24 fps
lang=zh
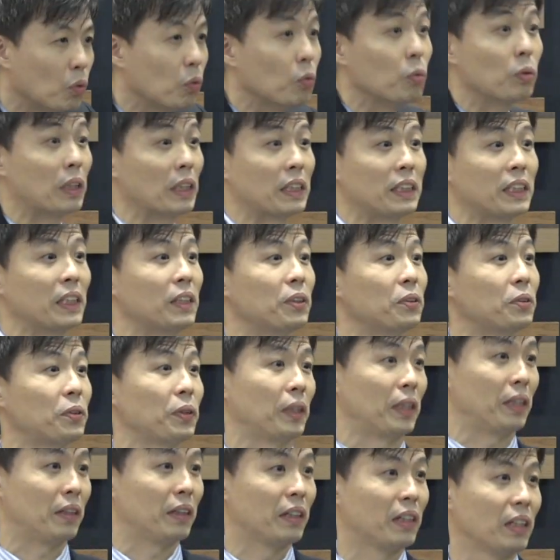的鲜血。
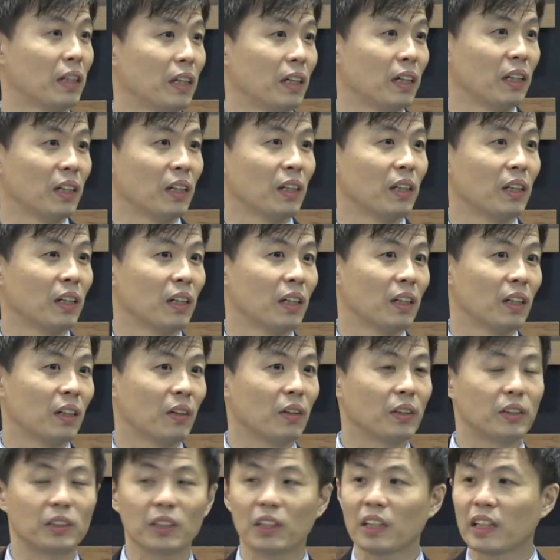
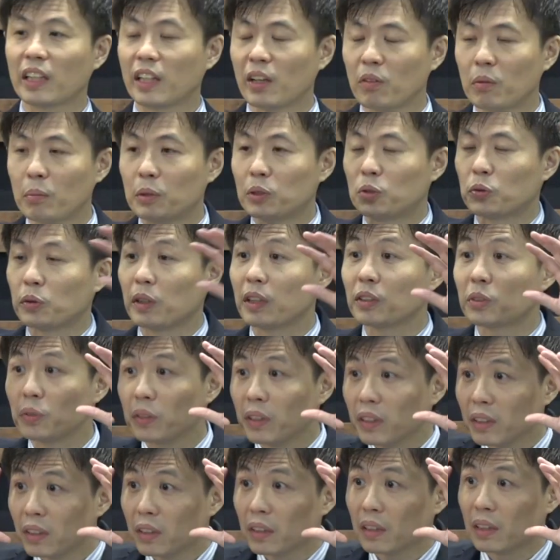哎，这个给我们主耶稣
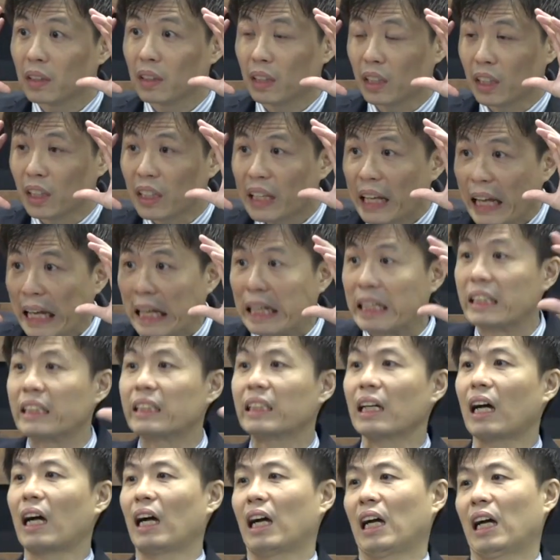一一个影
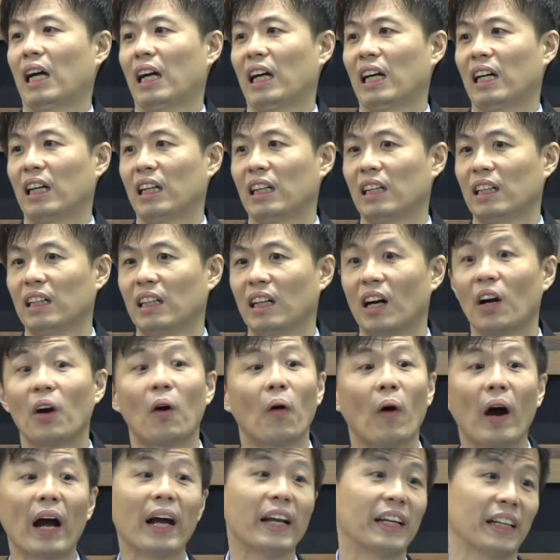像。很
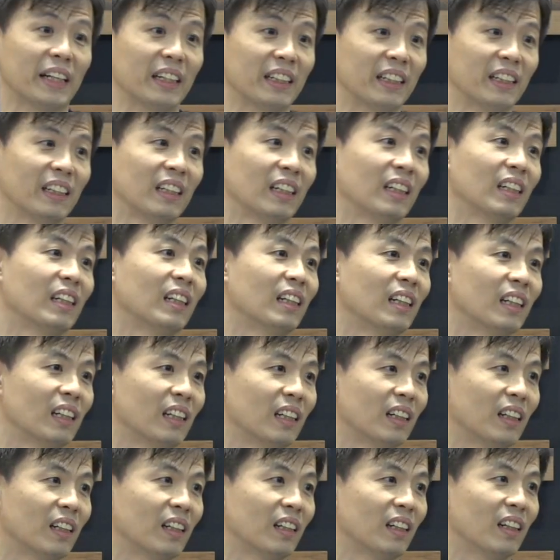快的，
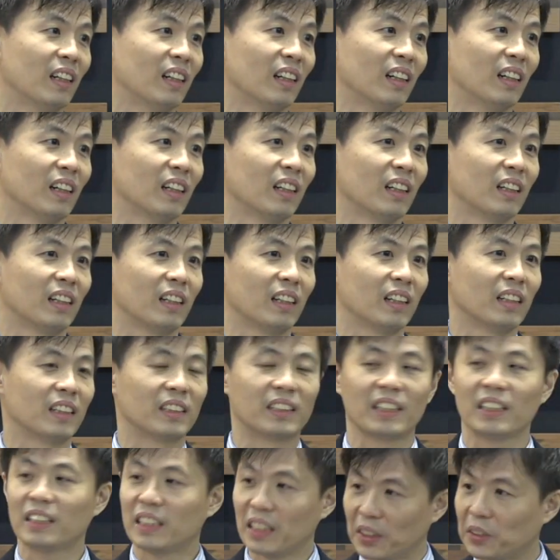啊，
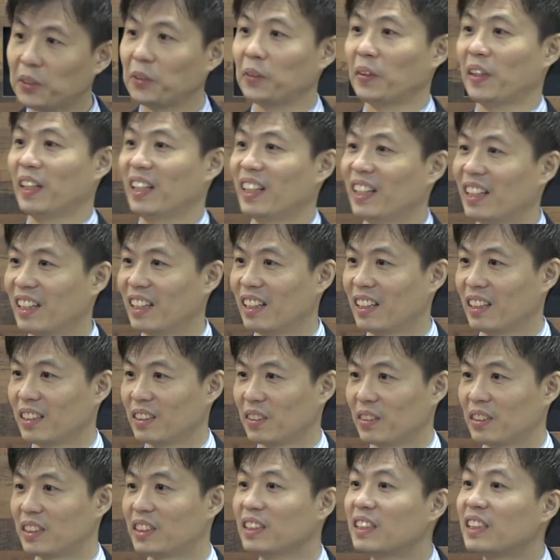这些血
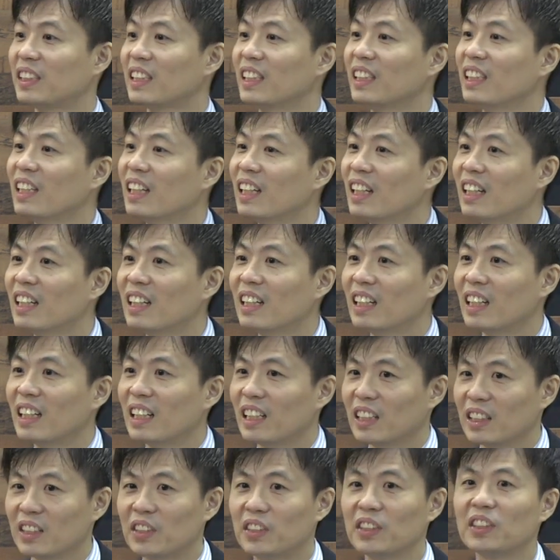就自己
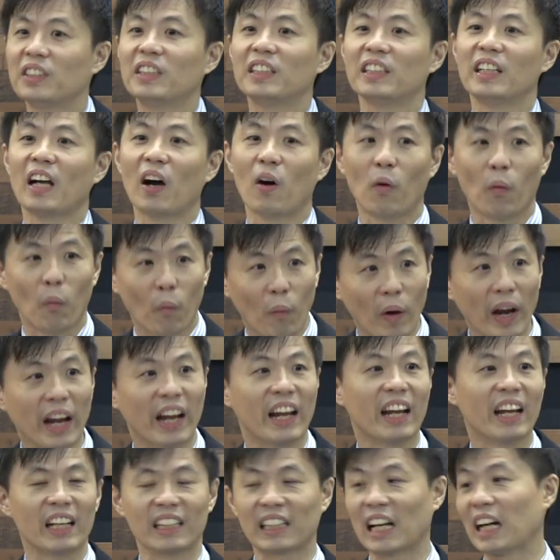自己要为
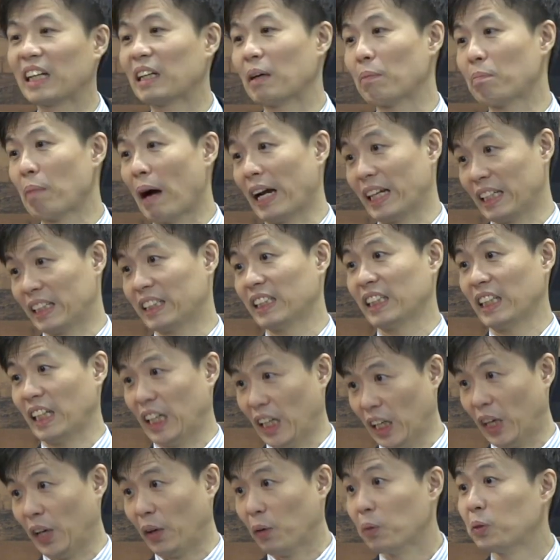他的百姓
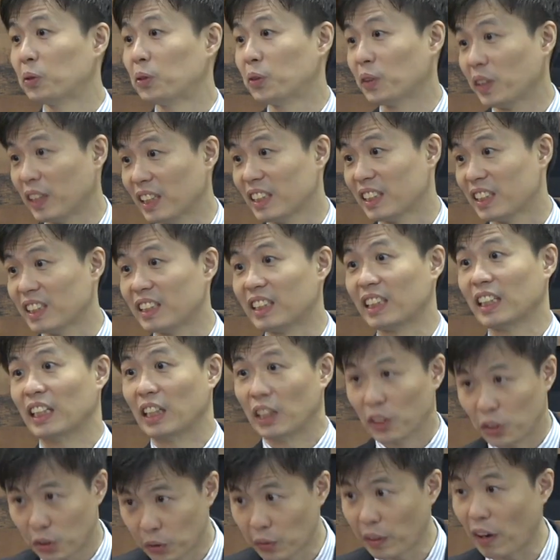流血的事情
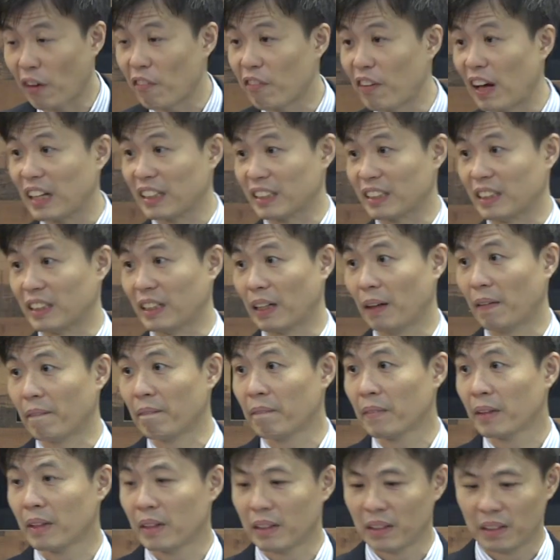就要发生了，
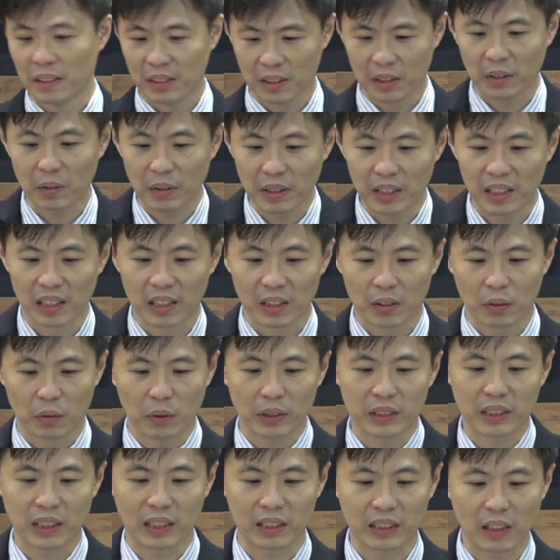呃，各位会
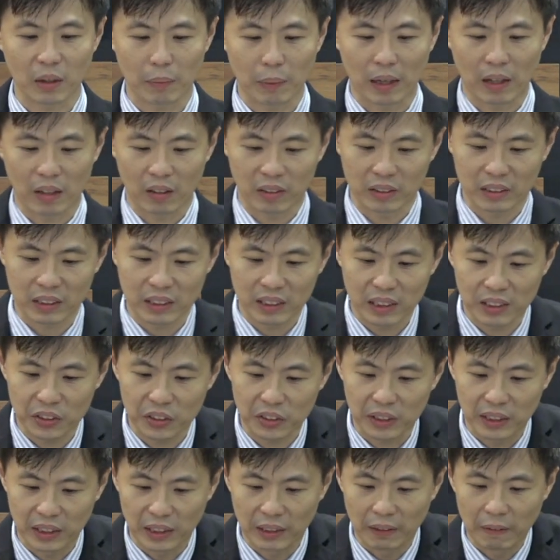想到吧？哈，这件事情，